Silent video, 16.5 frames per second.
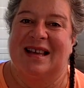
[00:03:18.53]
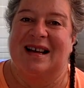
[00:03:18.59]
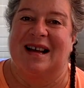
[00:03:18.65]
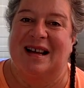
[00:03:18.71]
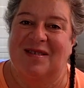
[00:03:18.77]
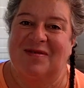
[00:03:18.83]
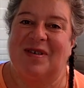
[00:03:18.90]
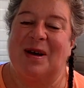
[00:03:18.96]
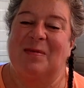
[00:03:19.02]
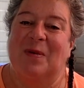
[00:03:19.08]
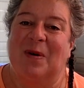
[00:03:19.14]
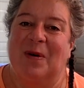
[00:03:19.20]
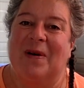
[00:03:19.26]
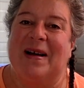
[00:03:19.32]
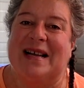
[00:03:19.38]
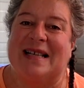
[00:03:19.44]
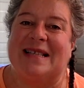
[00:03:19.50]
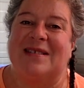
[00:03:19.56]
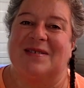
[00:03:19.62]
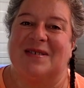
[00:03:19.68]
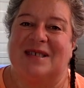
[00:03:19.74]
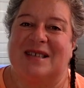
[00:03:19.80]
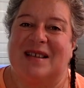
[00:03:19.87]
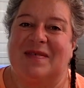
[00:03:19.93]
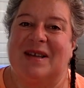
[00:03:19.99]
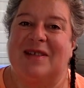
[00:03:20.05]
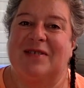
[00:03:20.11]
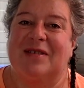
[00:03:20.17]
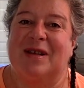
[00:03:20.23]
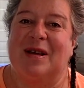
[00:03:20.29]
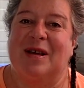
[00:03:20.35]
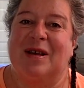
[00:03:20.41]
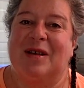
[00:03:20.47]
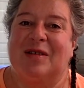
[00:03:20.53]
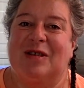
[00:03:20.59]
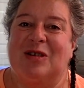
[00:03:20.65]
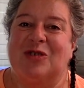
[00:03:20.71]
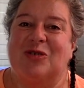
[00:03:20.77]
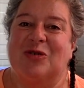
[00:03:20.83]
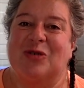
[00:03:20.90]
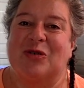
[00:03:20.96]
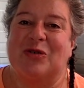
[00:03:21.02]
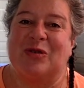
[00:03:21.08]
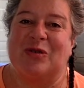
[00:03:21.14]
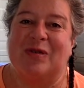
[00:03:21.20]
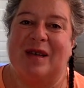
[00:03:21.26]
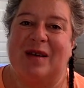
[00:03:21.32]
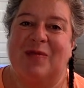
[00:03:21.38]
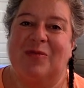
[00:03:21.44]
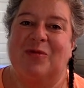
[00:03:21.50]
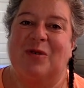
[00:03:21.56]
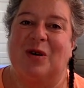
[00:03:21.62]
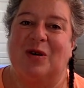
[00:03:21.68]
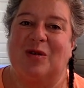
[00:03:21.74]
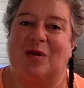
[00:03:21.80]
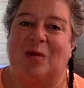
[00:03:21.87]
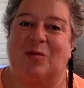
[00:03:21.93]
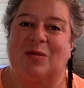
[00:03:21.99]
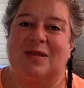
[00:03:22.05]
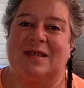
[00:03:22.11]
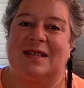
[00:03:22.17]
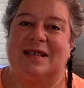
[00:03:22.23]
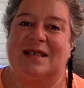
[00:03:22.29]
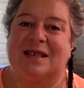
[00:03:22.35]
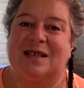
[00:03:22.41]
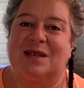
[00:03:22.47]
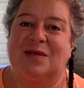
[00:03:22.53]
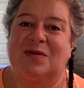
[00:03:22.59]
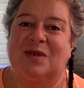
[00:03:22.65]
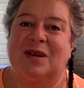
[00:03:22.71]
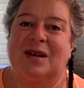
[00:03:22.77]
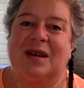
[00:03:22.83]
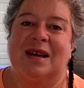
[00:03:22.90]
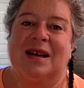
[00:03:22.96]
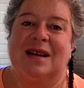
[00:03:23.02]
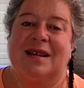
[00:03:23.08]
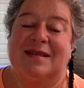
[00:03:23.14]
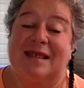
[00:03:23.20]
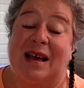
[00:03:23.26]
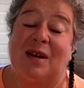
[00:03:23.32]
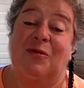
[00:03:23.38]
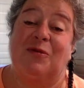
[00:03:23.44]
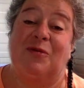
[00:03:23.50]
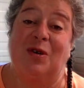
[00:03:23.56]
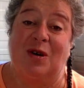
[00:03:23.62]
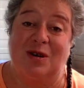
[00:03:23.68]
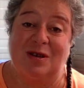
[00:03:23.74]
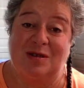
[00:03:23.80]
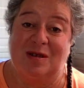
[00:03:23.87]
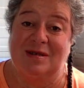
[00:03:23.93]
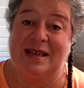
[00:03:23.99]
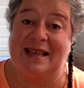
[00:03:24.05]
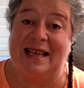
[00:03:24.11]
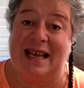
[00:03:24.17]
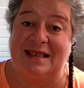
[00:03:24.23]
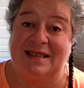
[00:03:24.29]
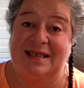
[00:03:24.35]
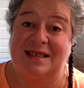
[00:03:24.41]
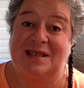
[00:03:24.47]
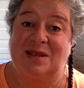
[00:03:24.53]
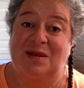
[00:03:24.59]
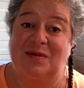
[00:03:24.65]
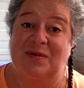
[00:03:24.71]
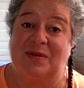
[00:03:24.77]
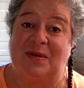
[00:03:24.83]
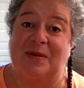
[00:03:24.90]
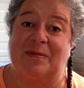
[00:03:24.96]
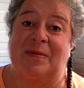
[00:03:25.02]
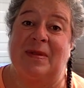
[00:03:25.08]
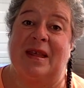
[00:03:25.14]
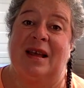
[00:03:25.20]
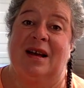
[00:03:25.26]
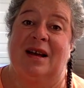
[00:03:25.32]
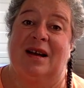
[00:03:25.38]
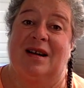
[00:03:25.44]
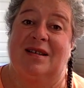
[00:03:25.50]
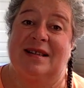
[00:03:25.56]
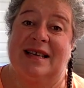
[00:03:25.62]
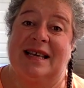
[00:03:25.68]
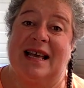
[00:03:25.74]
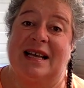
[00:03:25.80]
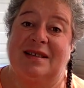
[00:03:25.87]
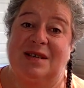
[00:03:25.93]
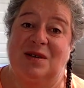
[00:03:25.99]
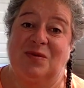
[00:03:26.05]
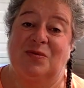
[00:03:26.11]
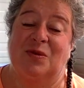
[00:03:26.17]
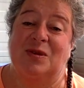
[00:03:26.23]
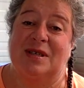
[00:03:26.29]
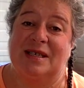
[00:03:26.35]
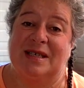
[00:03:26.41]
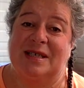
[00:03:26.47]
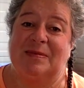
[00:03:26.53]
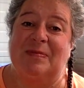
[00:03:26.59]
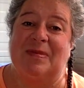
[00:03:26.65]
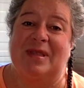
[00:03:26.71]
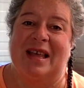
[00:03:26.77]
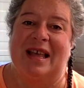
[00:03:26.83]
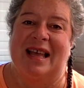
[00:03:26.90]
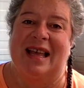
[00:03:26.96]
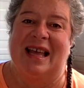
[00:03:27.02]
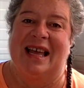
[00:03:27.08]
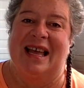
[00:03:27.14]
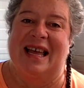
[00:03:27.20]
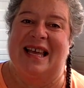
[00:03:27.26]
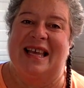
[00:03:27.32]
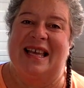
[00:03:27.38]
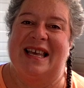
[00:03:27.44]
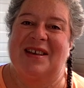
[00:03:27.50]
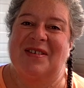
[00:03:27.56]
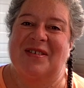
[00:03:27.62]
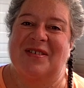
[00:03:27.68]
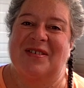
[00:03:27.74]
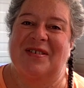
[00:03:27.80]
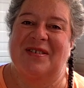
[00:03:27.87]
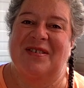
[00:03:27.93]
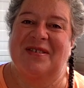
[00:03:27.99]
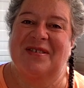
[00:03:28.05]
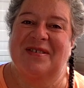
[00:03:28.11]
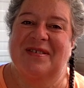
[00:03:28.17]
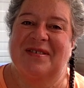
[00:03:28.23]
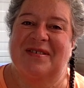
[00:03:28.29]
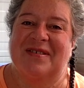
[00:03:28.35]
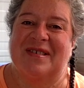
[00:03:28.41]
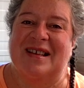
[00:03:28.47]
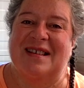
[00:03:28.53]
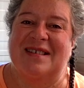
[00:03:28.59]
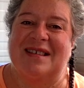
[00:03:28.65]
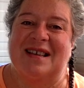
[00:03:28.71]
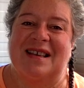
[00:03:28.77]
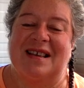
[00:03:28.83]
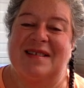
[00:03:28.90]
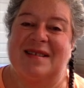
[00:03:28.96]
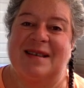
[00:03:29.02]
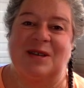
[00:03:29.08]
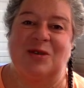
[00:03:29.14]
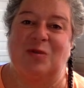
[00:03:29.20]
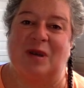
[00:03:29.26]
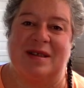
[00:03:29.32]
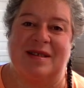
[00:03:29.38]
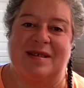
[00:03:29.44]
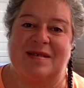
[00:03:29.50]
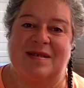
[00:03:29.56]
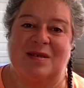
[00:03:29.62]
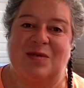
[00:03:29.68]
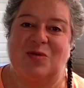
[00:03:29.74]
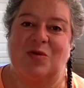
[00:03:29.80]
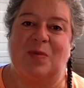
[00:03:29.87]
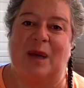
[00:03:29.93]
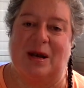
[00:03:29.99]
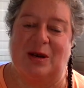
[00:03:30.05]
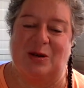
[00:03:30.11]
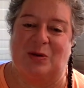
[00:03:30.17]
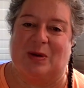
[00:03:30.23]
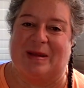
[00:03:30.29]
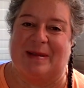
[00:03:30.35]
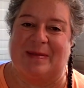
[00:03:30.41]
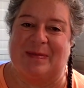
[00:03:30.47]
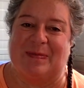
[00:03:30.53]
un vraiment intense, avec des, choses très fortes en positive, très fortes en négative, en négatif aussi. Euh, et, c'est chouette, c'est super chouette.